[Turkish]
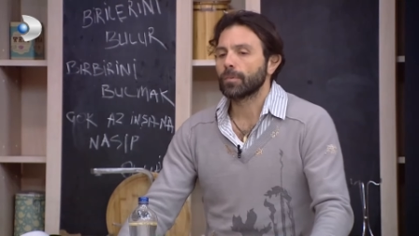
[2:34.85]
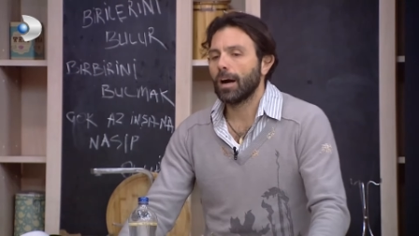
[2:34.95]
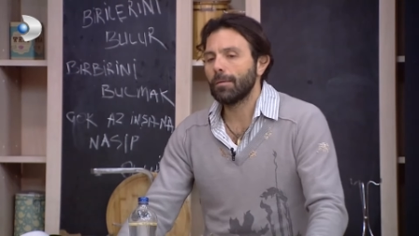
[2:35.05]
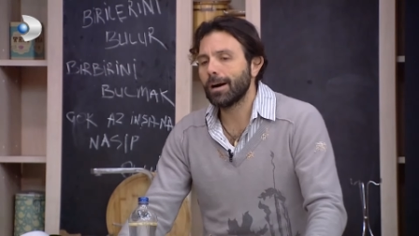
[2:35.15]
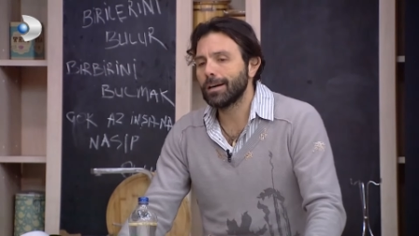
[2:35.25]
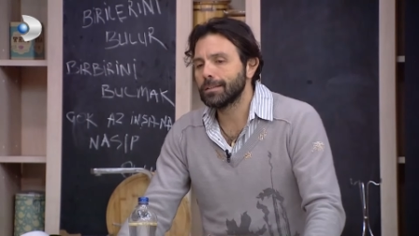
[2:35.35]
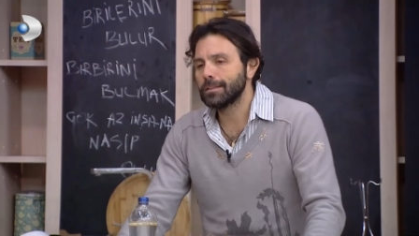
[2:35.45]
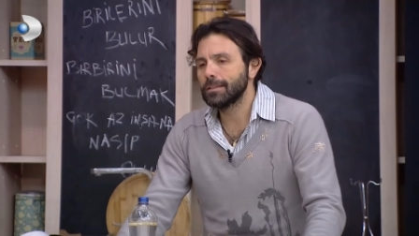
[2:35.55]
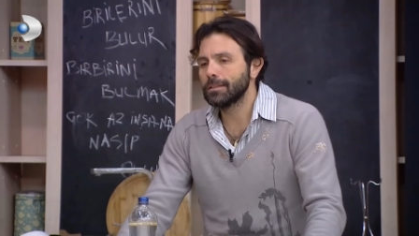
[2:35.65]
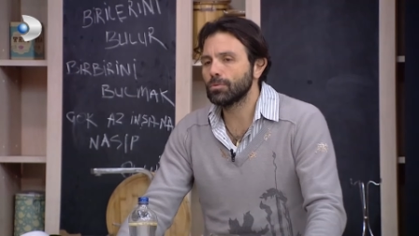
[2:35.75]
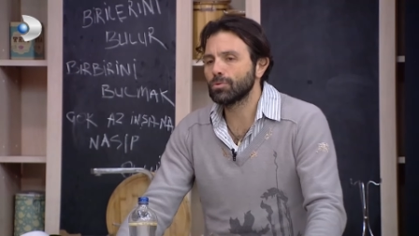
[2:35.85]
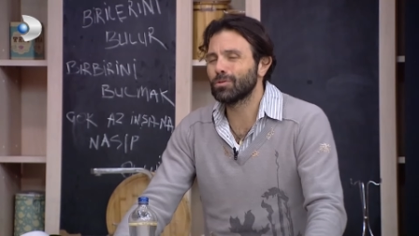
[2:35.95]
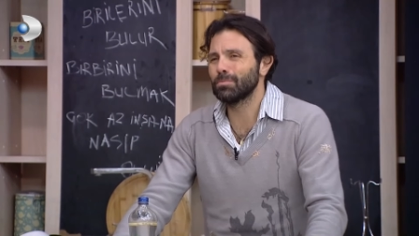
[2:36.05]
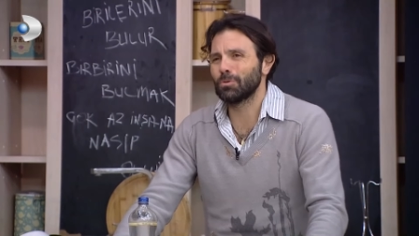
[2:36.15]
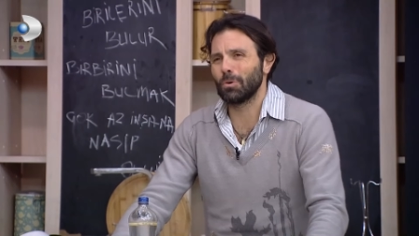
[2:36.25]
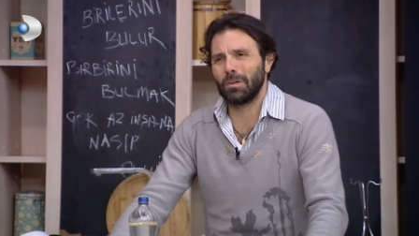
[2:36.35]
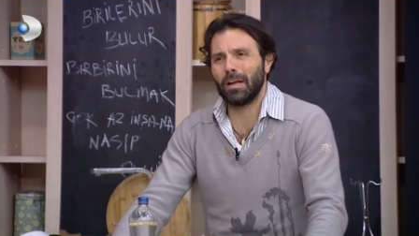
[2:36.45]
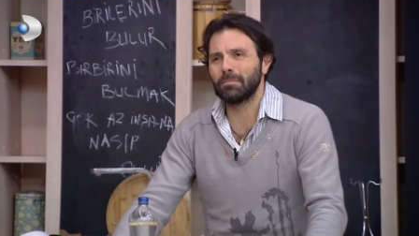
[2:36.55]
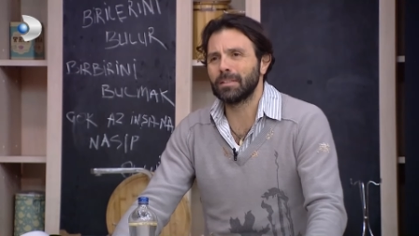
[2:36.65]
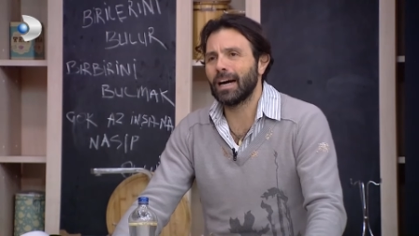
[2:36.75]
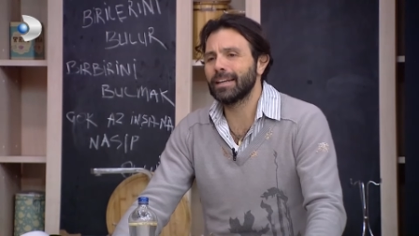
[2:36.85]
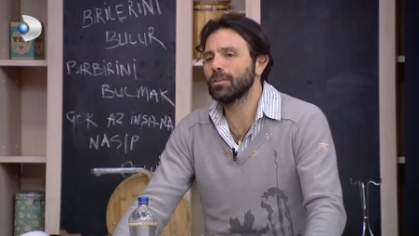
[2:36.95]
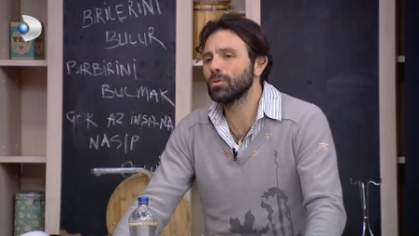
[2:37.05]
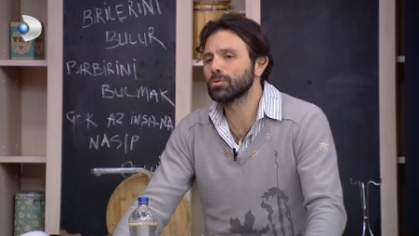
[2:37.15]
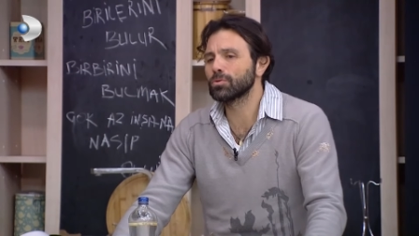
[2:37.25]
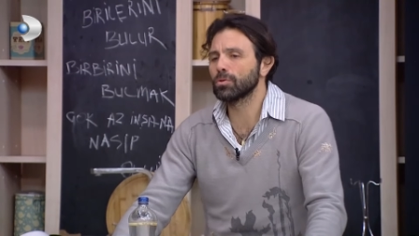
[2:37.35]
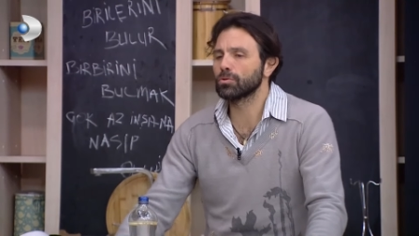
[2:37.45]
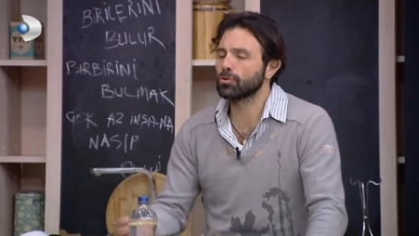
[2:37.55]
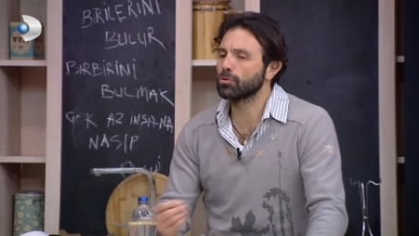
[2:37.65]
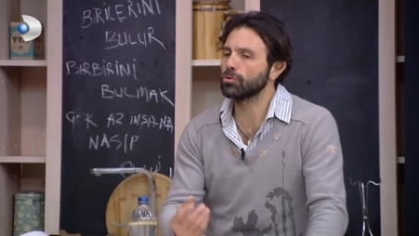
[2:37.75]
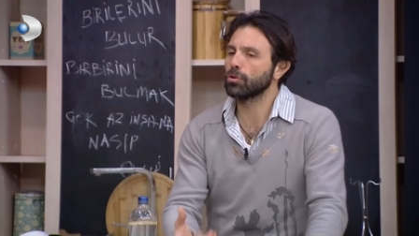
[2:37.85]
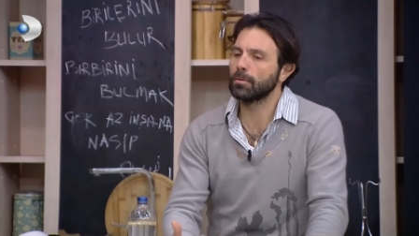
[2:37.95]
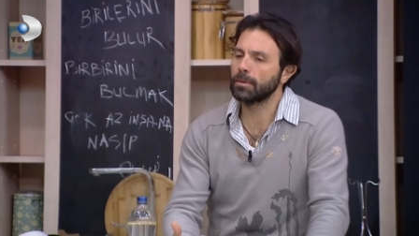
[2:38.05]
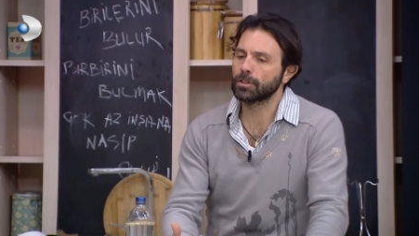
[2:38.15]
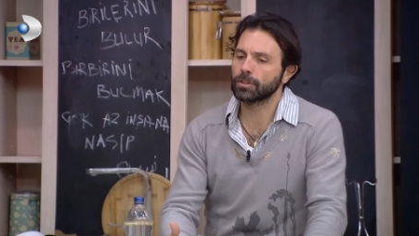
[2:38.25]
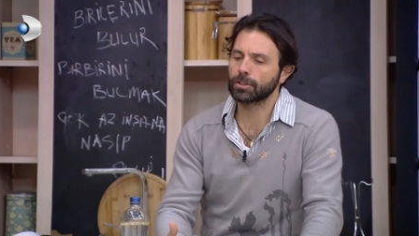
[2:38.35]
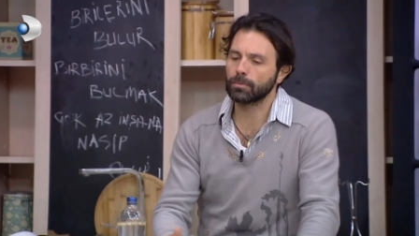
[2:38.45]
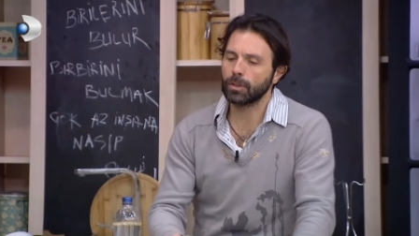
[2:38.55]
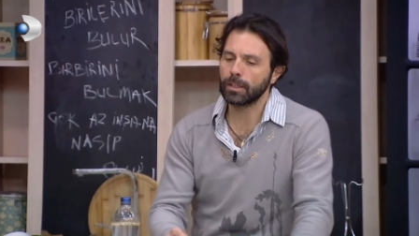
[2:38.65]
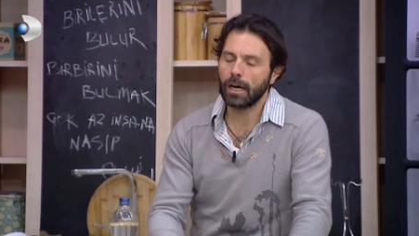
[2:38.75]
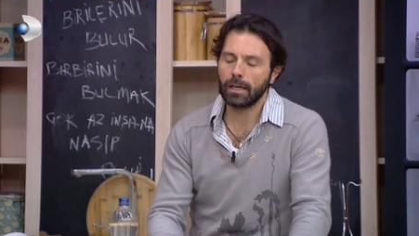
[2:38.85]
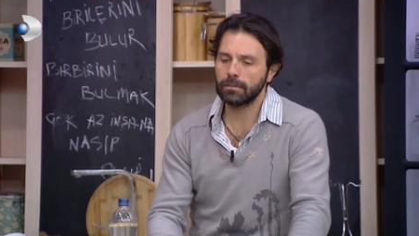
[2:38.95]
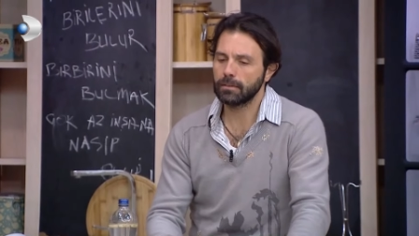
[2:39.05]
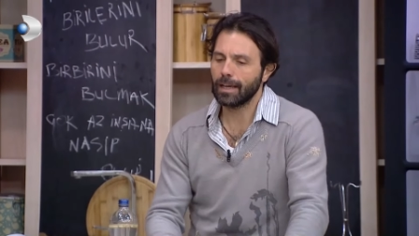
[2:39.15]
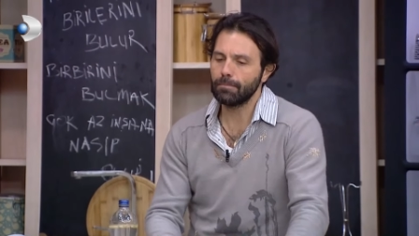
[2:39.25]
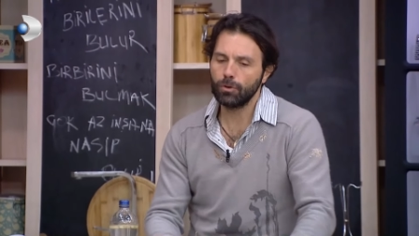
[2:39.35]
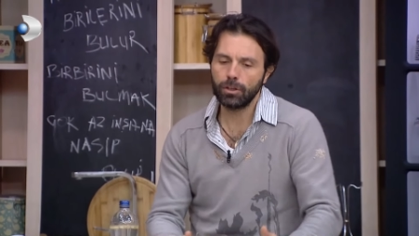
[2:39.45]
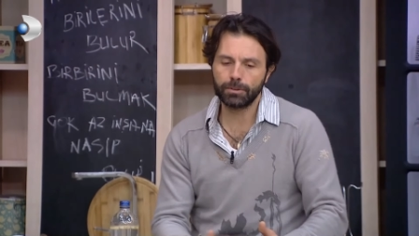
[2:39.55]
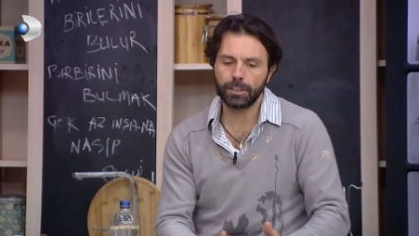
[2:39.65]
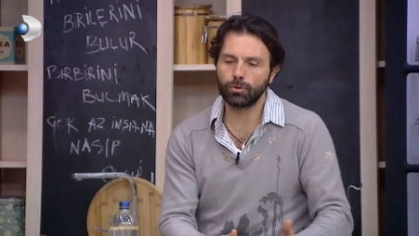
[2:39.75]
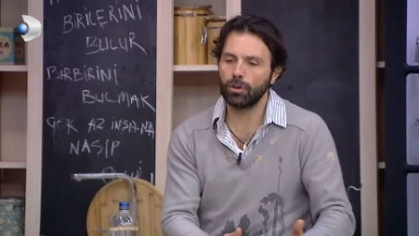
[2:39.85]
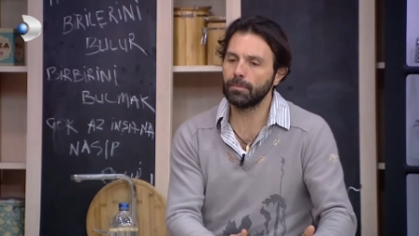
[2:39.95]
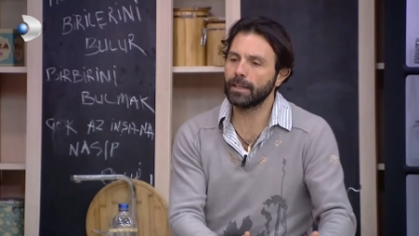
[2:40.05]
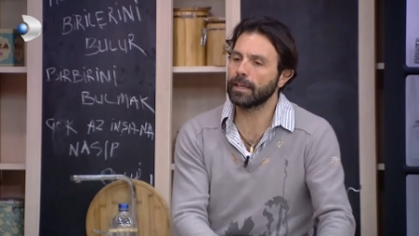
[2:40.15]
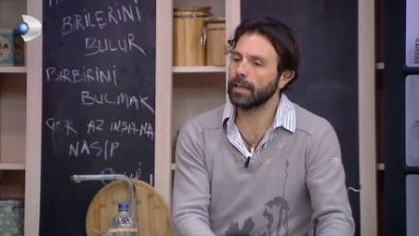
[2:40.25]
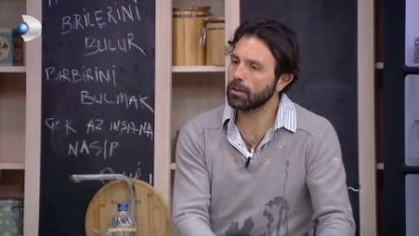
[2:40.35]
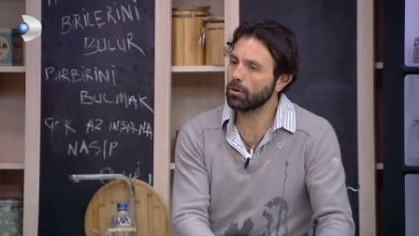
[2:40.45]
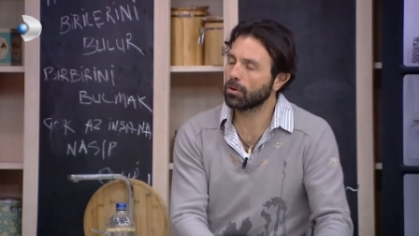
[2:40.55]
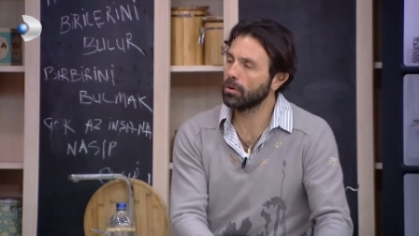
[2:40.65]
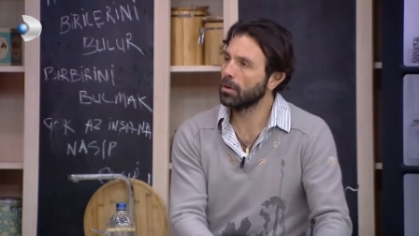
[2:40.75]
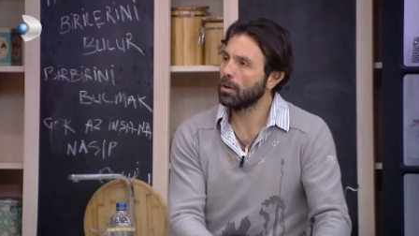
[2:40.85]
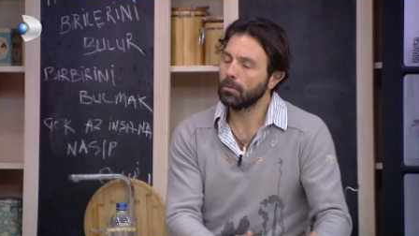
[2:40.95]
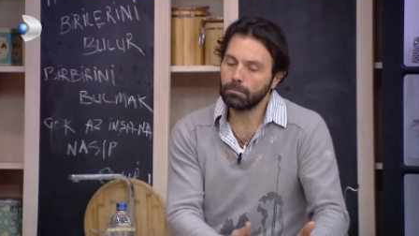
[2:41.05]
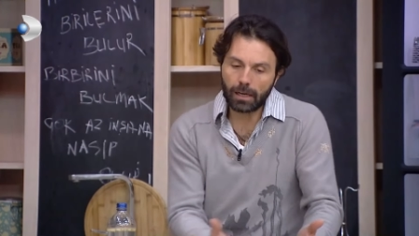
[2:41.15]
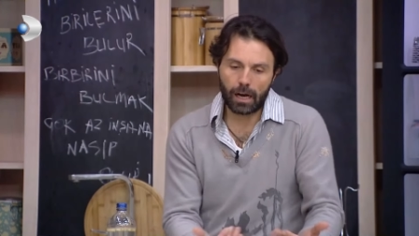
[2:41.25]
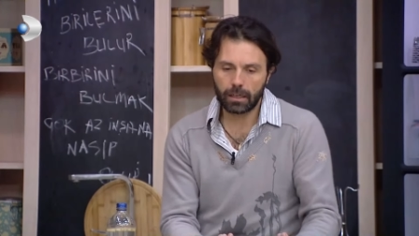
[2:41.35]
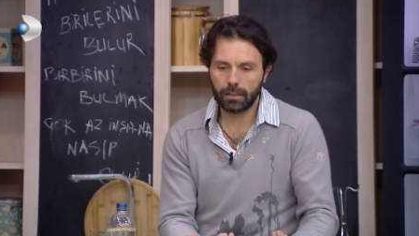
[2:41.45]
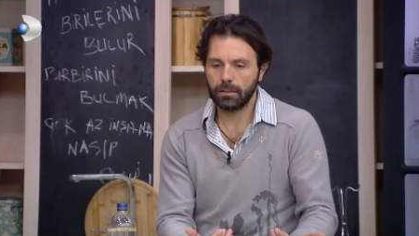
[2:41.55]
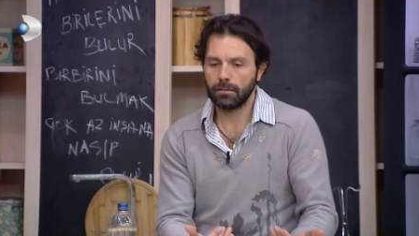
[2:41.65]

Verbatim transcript: Ama e, üslup çok önemli. Yani ne olursa olsun şunu söylemeye çalıştım ona. Ya sen böyle bir şey söylemene gerek yok. Bırak.